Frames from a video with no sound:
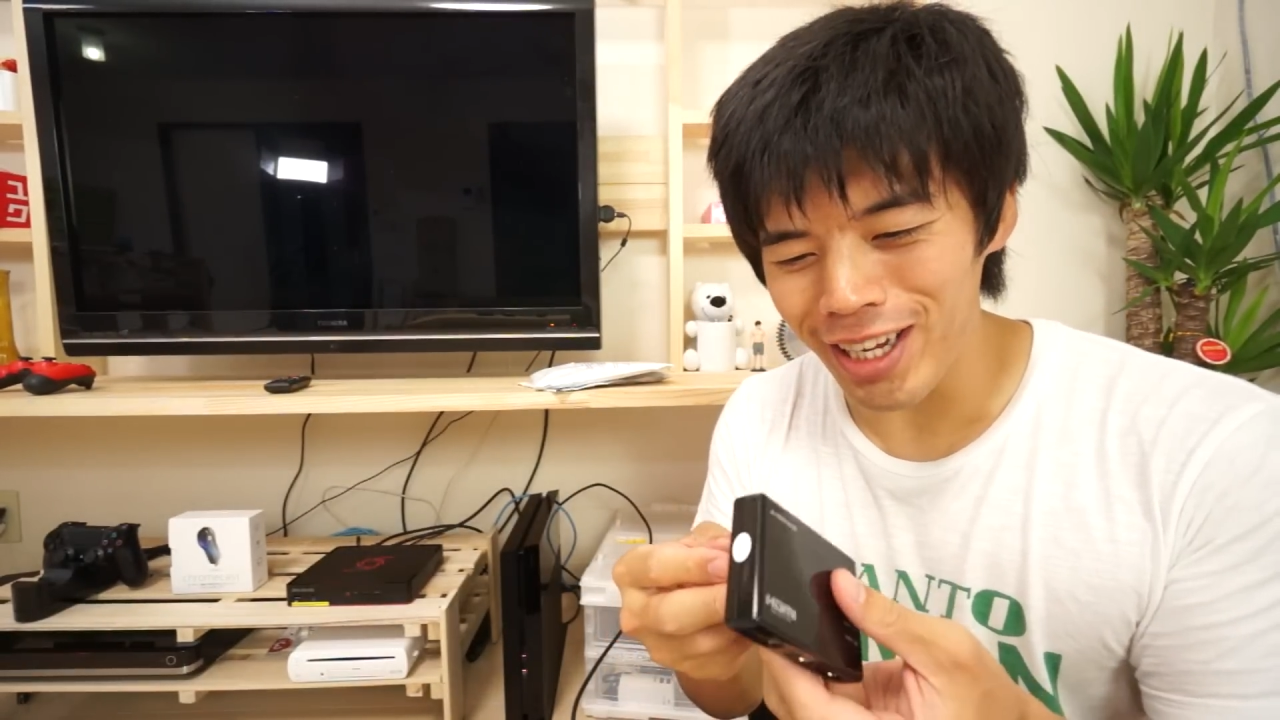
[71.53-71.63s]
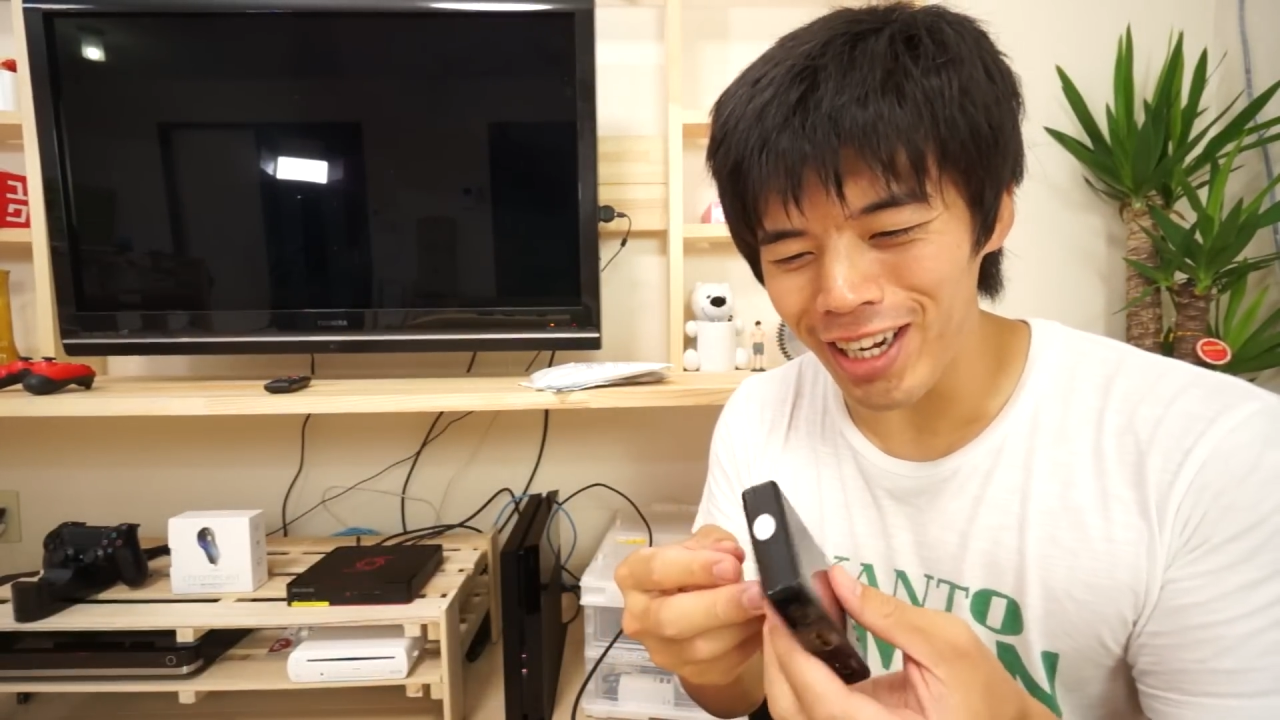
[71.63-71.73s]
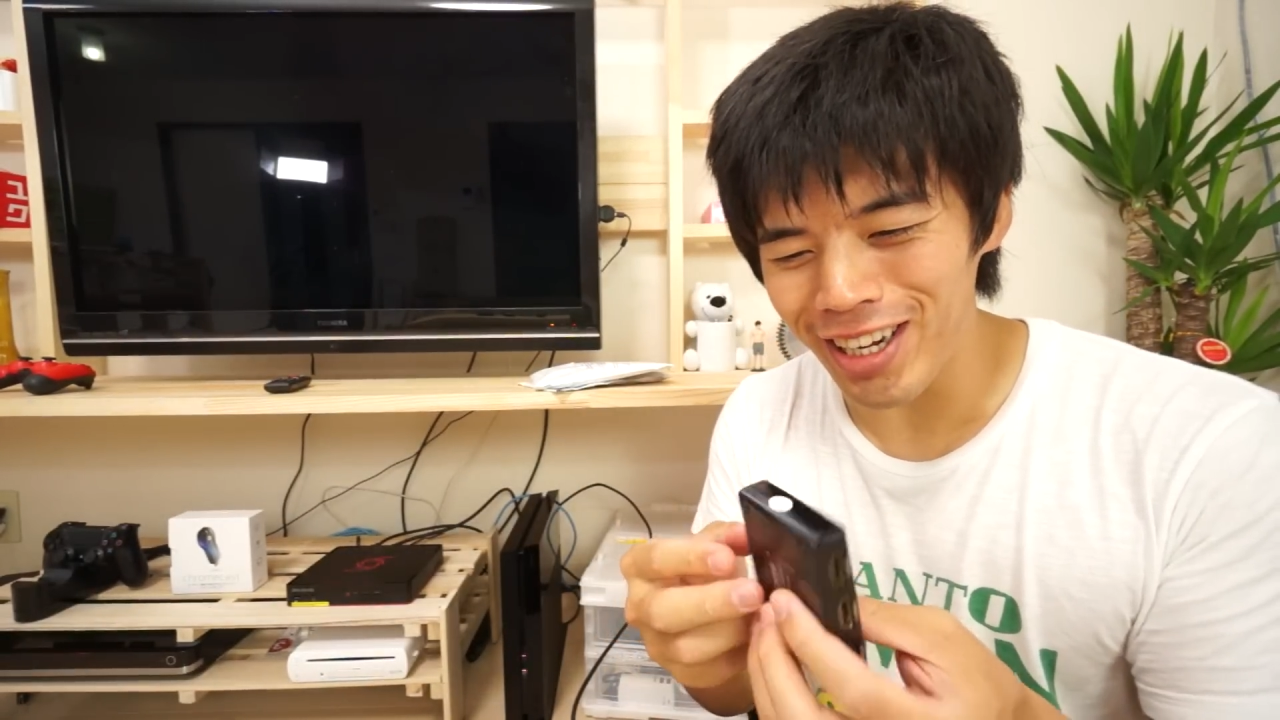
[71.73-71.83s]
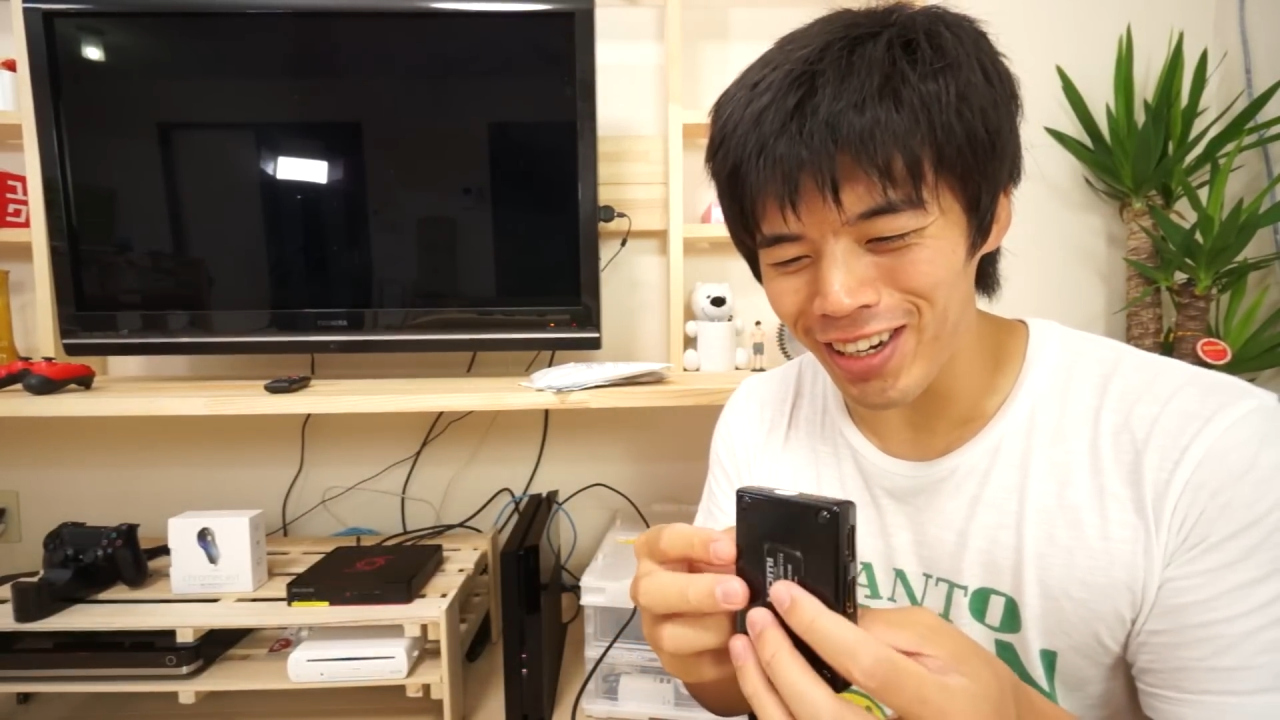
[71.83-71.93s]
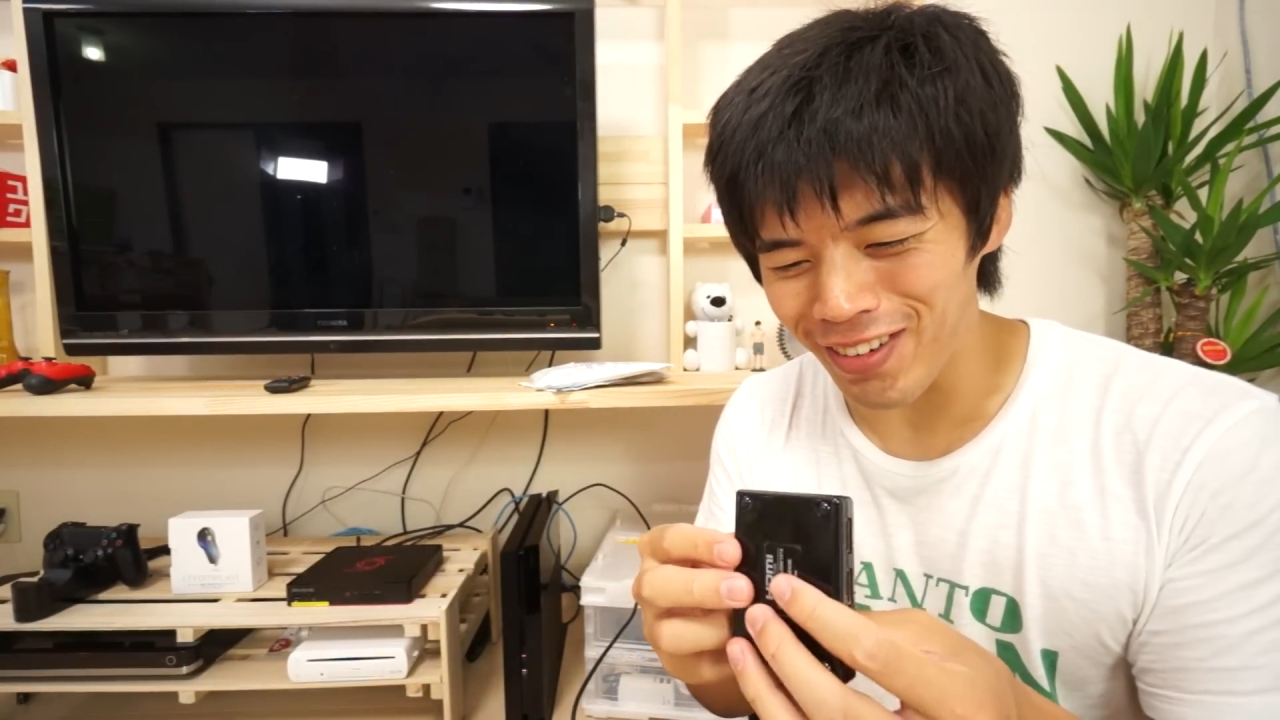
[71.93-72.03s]
い
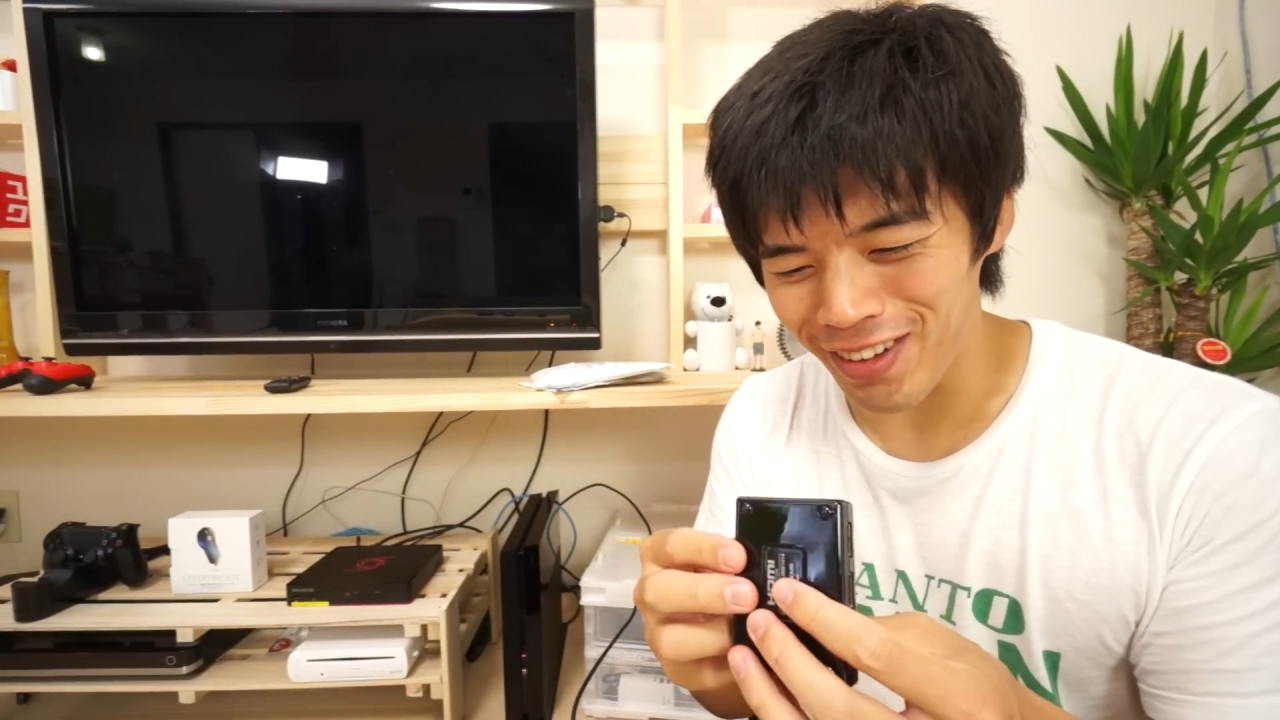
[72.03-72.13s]
いよ